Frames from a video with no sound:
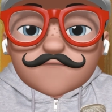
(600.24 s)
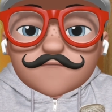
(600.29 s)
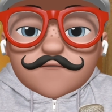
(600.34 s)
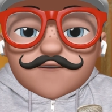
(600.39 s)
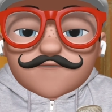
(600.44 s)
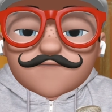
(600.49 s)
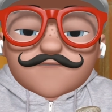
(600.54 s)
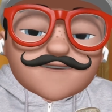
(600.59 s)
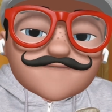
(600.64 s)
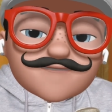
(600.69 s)

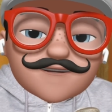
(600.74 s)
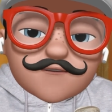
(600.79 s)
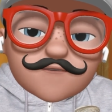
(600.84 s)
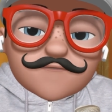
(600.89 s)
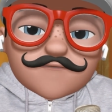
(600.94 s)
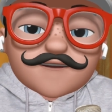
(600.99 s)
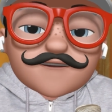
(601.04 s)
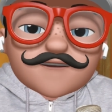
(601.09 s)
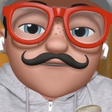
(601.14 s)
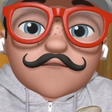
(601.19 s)
Bon, vous l'avez
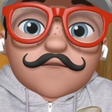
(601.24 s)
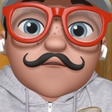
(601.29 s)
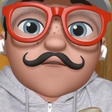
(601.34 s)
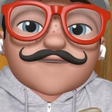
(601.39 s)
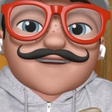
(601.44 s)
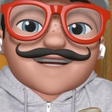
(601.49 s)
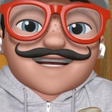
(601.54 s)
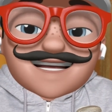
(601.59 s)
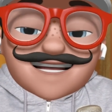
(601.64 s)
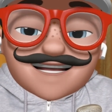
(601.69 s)
compris, sur
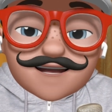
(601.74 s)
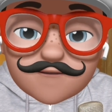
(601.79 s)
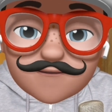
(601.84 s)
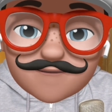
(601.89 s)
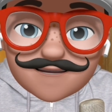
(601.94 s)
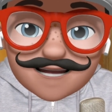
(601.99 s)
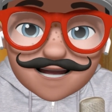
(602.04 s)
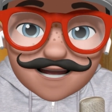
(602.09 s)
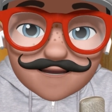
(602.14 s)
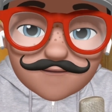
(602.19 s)
le très long
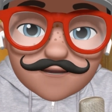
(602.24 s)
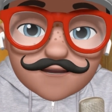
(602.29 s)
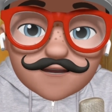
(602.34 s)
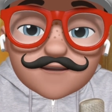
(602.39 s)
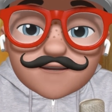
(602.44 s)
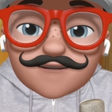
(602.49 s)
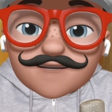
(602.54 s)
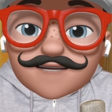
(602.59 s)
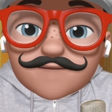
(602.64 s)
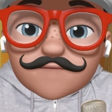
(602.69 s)
terme,
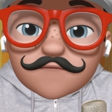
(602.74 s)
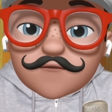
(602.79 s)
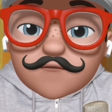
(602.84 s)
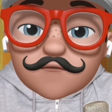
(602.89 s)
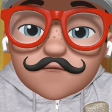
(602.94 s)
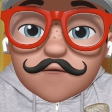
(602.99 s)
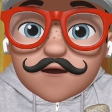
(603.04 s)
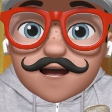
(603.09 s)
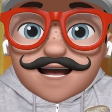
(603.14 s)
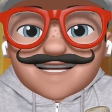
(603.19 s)
c'est
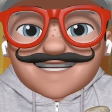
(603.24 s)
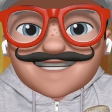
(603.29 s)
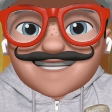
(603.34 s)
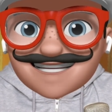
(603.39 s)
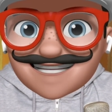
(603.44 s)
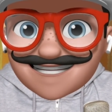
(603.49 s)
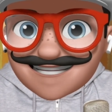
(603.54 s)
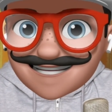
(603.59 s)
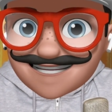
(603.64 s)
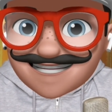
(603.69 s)
beaucoup moins
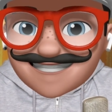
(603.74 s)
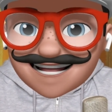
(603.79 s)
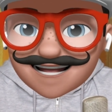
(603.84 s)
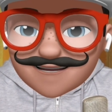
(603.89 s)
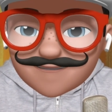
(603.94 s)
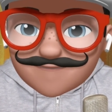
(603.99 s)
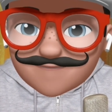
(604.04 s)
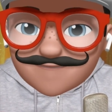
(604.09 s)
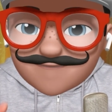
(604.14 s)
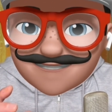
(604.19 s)

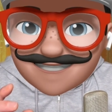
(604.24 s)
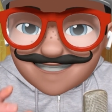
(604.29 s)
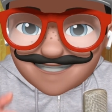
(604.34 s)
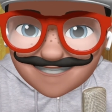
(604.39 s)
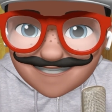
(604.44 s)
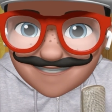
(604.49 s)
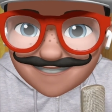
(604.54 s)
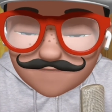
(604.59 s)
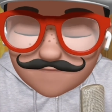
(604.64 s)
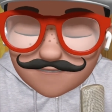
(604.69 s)
intéressant
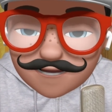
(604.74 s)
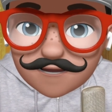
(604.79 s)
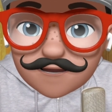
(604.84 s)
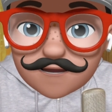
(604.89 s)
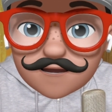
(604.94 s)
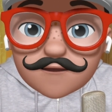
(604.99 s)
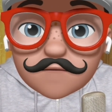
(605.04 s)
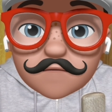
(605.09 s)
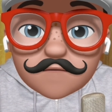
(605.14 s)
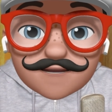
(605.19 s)
financièrement.
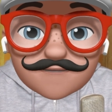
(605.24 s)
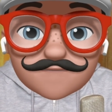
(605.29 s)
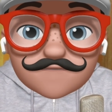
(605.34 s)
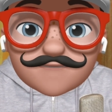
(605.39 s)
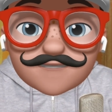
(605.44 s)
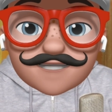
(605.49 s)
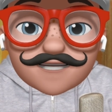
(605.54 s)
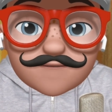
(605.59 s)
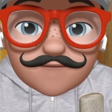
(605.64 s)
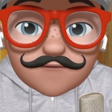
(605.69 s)

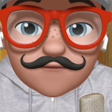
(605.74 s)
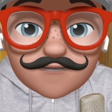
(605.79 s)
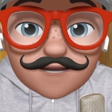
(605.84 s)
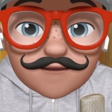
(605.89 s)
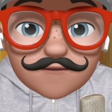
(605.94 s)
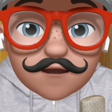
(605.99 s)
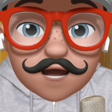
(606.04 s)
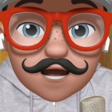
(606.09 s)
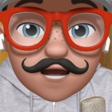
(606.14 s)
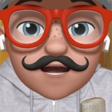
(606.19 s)
Même s'il faut
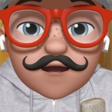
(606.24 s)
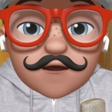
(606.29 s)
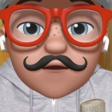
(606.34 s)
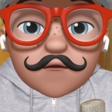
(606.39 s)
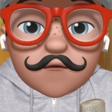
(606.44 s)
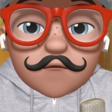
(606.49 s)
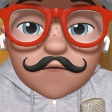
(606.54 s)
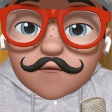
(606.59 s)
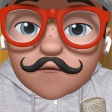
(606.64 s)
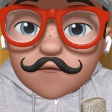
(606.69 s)
savoir
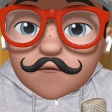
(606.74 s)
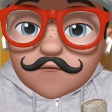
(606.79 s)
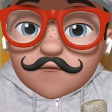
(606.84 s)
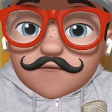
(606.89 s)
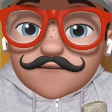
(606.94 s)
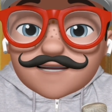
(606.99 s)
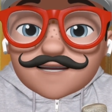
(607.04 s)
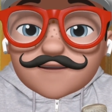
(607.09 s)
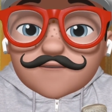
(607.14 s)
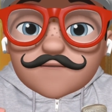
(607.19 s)
qu'au cours
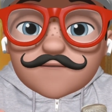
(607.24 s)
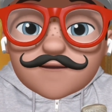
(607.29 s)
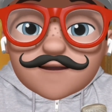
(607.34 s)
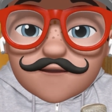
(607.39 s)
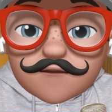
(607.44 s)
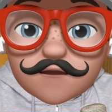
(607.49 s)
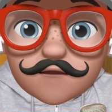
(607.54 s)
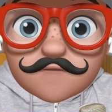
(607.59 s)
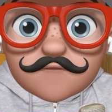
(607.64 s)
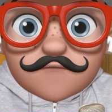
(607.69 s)
de cette
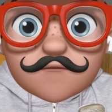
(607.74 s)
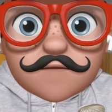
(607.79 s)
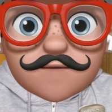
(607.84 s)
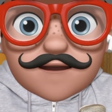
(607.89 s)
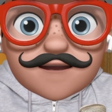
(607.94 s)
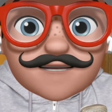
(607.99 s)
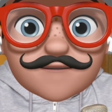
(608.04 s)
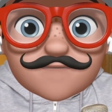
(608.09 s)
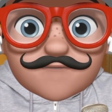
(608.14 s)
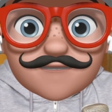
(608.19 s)
période, vous
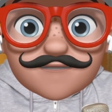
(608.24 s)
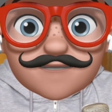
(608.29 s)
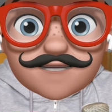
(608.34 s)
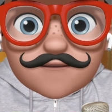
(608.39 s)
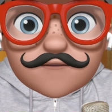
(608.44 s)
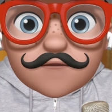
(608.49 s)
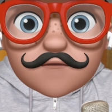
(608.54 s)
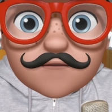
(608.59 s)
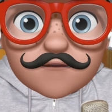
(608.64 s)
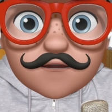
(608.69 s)

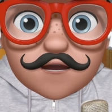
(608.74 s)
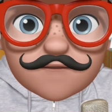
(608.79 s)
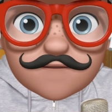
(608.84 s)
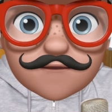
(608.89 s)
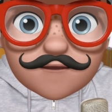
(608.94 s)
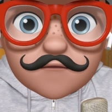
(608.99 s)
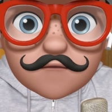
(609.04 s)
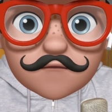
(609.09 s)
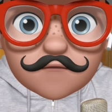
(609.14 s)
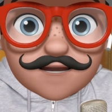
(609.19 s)
bénéficiez d'un
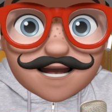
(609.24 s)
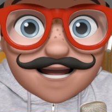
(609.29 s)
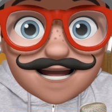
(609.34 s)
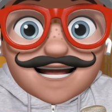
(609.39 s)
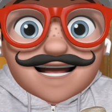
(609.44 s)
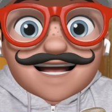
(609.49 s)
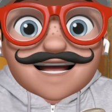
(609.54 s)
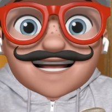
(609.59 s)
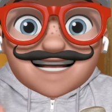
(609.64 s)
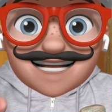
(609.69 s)
changement de
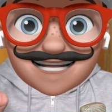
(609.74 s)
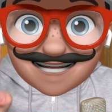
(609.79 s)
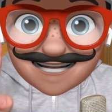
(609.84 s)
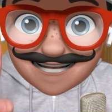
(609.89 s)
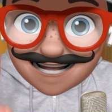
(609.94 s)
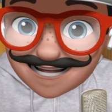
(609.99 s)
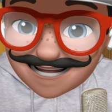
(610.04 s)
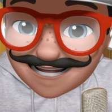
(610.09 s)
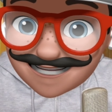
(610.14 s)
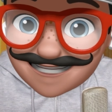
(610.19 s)
modèle
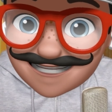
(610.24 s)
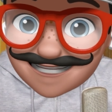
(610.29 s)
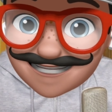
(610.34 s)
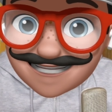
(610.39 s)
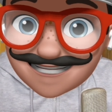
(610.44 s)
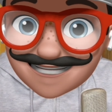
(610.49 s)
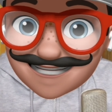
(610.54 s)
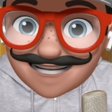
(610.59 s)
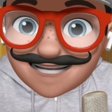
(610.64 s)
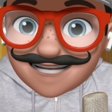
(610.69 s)
chaque
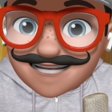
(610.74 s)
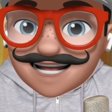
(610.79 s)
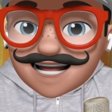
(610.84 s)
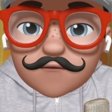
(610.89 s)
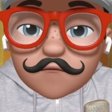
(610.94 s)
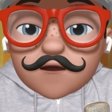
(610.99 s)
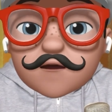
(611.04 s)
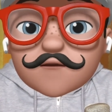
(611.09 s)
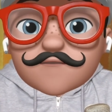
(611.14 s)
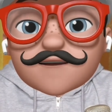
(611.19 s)
année. Hein.
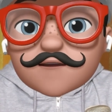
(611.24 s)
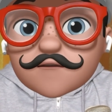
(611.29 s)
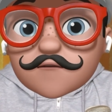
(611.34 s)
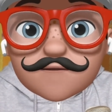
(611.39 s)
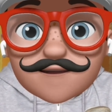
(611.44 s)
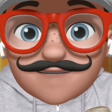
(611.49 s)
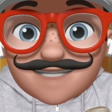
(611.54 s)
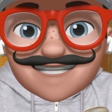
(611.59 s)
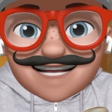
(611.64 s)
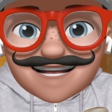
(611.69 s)
Oui, je viens de
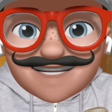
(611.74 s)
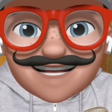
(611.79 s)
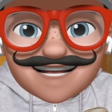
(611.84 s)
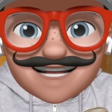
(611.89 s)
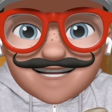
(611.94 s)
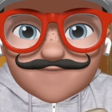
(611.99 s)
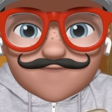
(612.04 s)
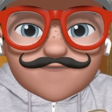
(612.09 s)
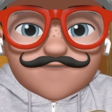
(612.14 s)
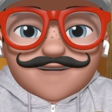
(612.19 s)
commencer la
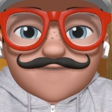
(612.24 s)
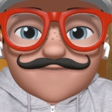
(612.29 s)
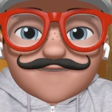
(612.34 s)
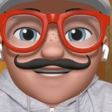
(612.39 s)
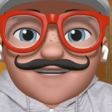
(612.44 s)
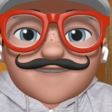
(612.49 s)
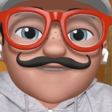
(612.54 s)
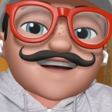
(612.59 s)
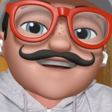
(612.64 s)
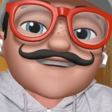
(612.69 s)
location, je ne sais
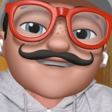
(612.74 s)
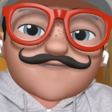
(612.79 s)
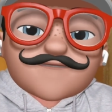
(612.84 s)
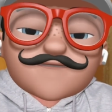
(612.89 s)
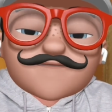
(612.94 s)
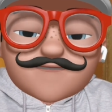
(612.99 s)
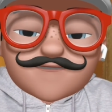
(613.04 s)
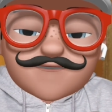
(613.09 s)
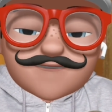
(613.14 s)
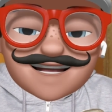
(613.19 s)
pas ce que ça
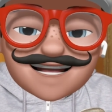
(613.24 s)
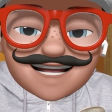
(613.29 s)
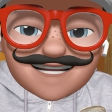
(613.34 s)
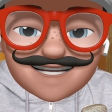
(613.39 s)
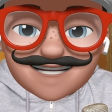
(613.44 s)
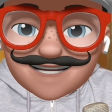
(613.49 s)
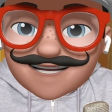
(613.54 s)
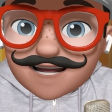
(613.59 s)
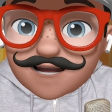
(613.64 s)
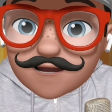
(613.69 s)
donne au bout de
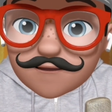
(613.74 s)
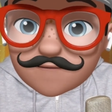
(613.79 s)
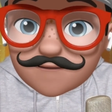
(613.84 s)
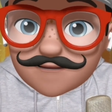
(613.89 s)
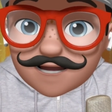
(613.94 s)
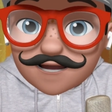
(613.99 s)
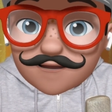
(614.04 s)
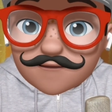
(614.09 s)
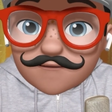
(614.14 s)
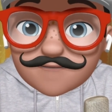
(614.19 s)
4 ans,
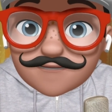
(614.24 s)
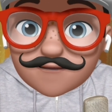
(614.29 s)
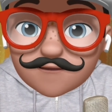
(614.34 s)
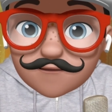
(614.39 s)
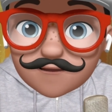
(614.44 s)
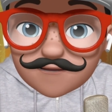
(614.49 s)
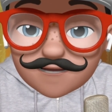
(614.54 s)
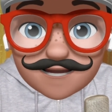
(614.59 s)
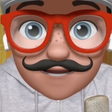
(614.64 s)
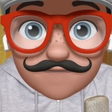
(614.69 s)
mais en
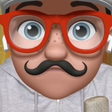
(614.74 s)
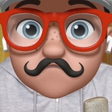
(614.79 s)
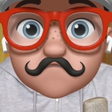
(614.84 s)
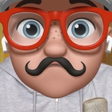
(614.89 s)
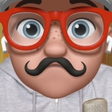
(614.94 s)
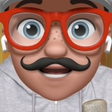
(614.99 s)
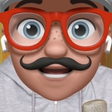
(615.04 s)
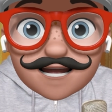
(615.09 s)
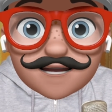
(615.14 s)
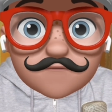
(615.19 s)
théorie,
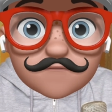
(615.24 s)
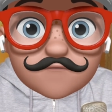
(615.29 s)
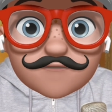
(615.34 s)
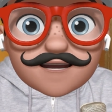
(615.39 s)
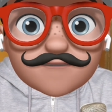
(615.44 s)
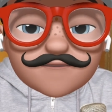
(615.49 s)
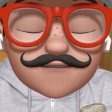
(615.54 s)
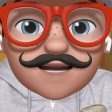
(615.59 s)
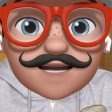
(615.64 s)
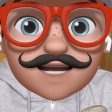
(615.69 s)
bah,
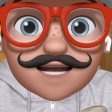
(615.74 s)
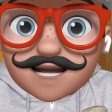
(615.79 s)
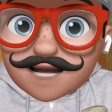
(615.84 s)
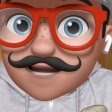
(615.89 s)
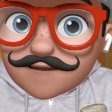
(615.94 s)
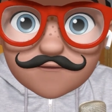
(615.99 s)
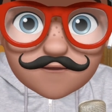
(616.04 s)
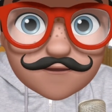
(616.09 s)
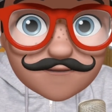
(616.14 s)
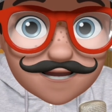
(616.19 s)
vous avez
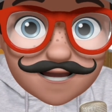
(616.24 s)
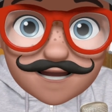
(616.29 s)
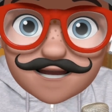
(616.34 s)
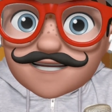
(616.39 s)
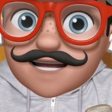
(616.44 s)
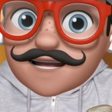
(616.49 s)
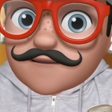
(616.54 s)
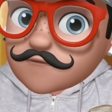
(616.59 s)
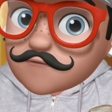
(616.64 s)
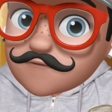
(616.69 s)
l'iPhone
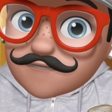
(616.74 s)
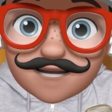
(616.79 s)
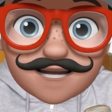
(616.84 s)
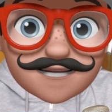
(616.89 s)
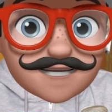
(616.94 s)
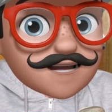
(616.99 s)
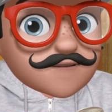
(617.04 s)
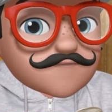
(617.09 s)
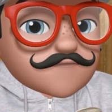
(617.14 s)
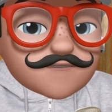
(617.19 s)
15, l'iPhone
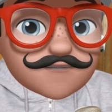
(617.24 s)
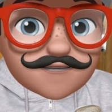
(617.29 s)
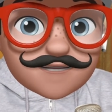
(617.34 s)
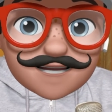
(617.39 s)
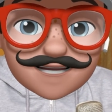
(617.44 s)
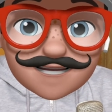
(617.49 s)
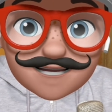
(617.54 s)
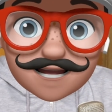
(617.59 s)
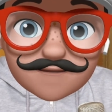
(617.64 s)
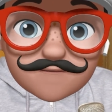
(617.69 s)
16, l'iPhone
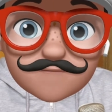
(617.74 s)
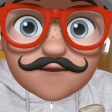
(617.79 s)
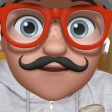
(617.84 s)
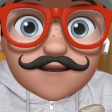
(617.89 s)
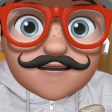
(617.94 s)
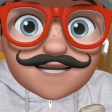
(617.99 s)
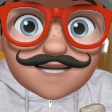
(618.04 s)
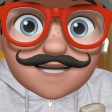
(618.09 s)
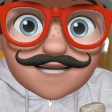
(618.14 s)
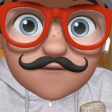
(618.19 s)
17 et
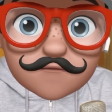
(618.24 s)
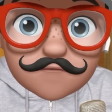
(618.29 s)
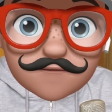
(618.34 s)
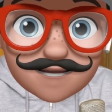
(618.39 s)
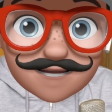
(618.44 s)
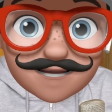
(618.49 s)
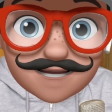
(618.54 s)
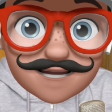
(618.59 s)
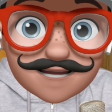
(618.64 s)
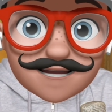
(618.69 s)
l'iPhone
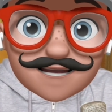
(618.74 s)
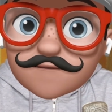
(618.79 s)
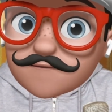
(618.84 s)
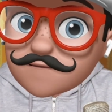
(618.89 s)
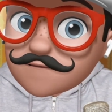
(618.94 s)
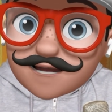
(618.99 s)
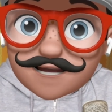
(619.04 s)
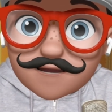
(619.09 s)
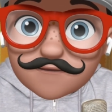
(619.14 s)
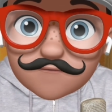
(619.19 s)
18
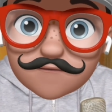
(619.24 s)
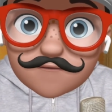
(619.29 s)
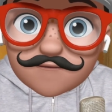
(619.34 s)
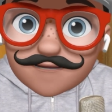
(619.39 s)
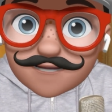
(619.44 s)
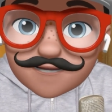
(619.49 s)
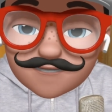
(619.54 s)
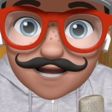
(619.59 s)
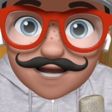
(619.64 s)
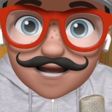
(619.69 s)
prévus
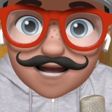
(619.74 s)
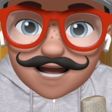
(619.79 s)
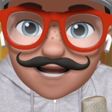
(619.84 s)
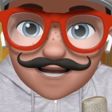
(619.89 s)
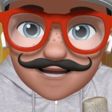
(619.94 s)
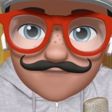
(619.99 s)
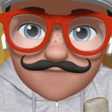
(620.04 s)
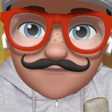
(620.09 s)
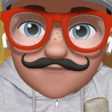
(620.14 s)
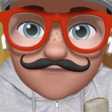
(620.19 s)
déjà
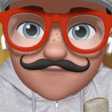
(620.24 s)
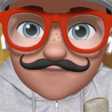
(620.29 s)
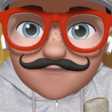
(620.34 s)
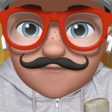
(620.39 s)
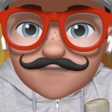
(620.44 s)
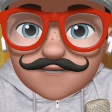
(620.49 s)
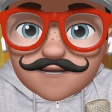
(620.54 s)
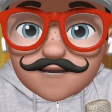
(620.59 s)
à l'avance.